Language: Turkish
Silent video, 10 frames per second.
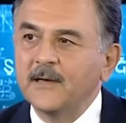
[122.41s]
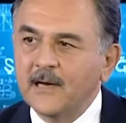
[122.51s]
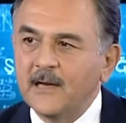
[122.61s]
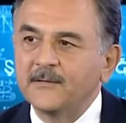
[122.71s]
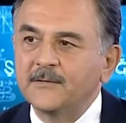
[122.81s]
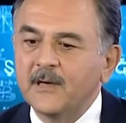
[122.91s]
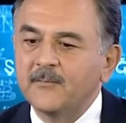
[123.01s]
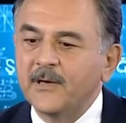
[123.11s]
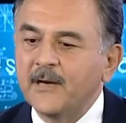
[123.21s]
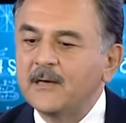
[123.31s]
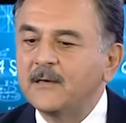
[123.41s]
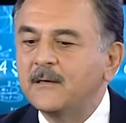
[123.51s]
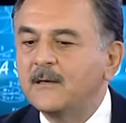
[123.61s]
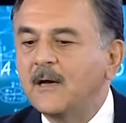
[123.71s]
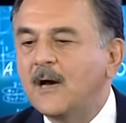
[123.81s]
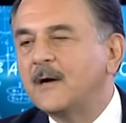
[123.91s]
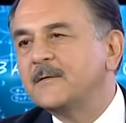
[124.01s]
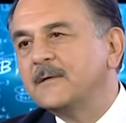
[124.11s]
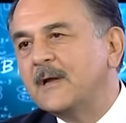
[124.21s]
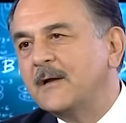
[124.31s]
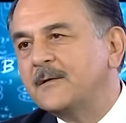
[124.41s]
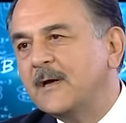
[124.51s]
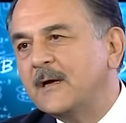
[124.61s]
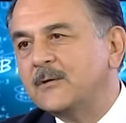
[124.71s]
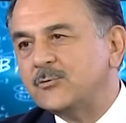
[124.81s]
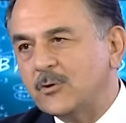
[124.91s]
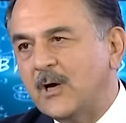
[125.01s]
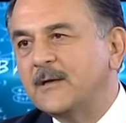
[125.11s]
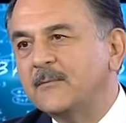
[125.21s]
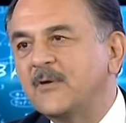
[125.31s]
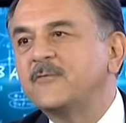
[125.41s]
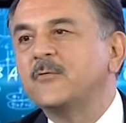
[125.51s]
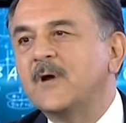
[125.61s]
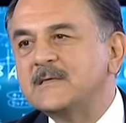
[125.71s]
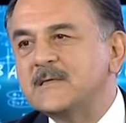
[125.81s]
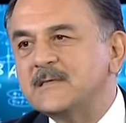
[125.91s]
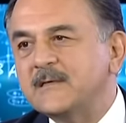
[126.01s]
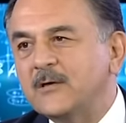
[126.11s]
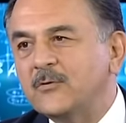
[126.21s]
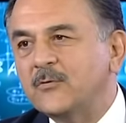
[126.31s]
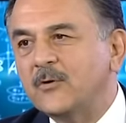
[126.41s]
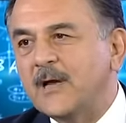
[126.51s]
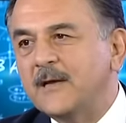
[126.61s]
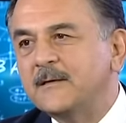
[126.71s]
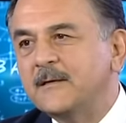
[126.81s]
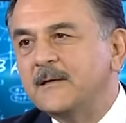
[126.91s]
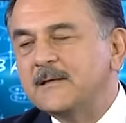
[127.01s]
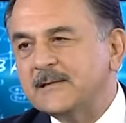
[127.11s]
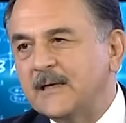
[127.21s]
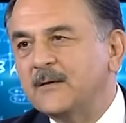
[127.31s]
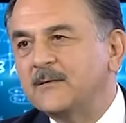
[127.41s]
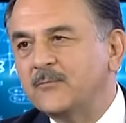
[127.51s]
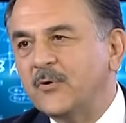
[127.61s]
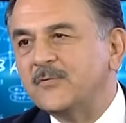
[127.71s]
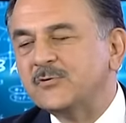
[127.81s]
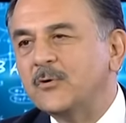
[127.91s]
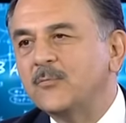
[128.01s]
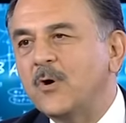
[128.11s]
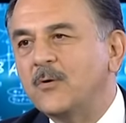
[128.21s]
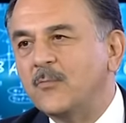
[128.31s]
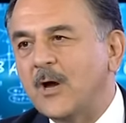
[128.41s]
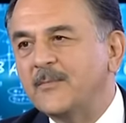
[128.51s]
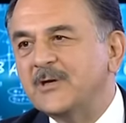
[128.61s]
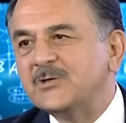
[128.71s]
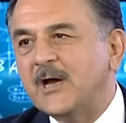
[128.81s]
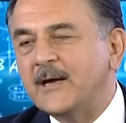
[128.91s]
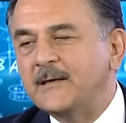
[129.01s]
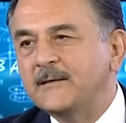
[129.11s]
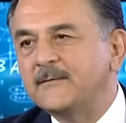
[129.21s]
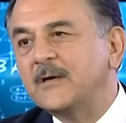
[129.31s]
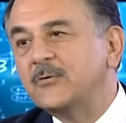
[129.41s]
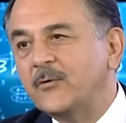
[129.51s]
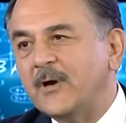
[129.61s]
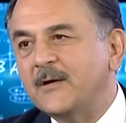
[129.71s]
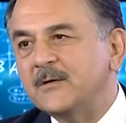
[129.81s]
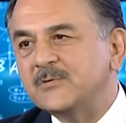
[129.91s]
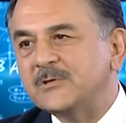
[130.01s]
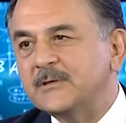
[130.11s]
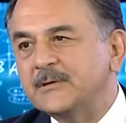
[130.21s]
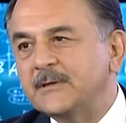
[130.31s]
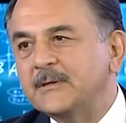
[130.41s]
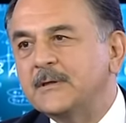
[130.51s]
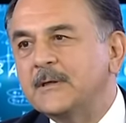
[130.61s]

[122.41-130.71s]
dekanlığını yaparak ardından da şu anda MEF Üniversitesi rektörü olan Sayın Profesör Muhammed Şahin'in rektör yardımcılığını